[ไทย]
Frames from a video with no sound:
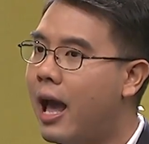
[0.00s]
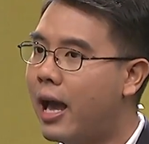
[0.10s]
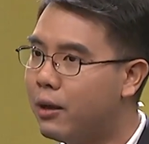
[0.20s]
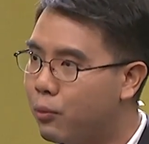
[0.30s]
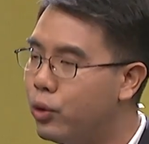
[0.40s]

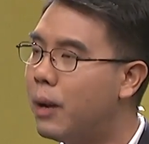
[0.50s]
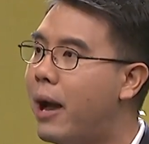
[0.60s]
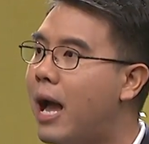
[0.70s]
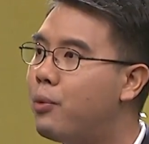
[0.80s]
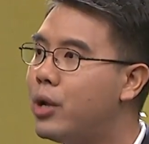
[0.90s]
ให้คุณ
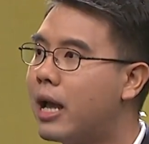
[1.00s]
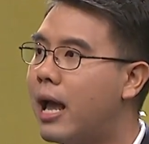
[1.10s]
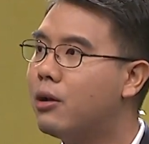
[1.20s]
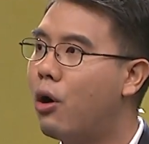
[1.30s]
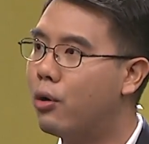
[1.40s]
ภาพบริกา
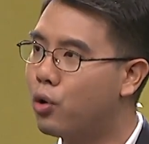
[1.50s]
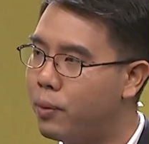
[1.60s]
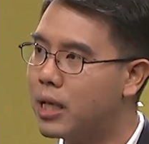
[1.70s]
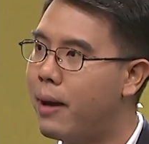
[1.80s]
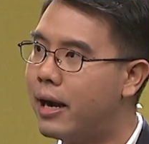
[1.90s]
รของโรง
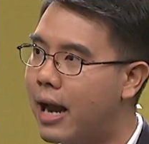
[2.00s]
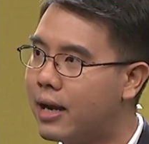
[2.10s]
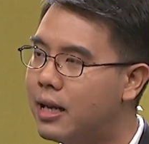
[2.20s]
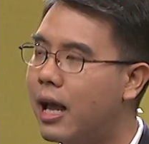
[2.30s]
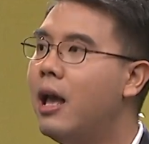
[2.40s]
พยาบาลรัฐ
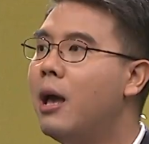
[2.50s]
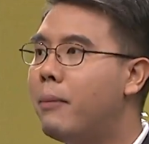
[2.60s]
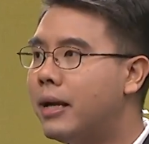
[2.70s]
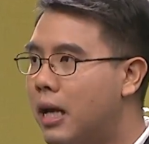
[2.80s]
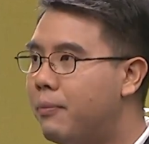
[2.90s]
เนี่ย
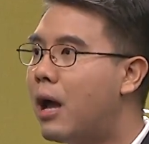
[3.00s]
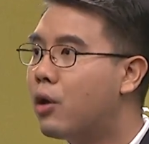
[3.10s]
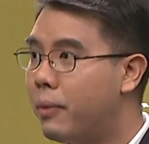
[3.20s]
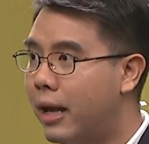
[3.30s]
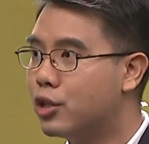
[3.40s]
มันเทียบเท่า
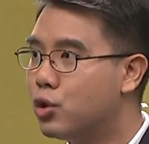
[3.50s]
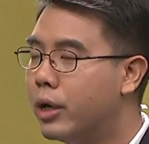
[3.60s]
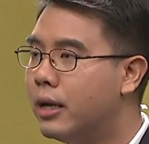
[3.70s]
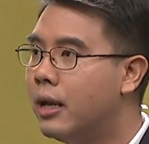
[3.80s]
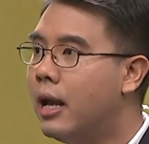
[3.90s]
กับเอกชน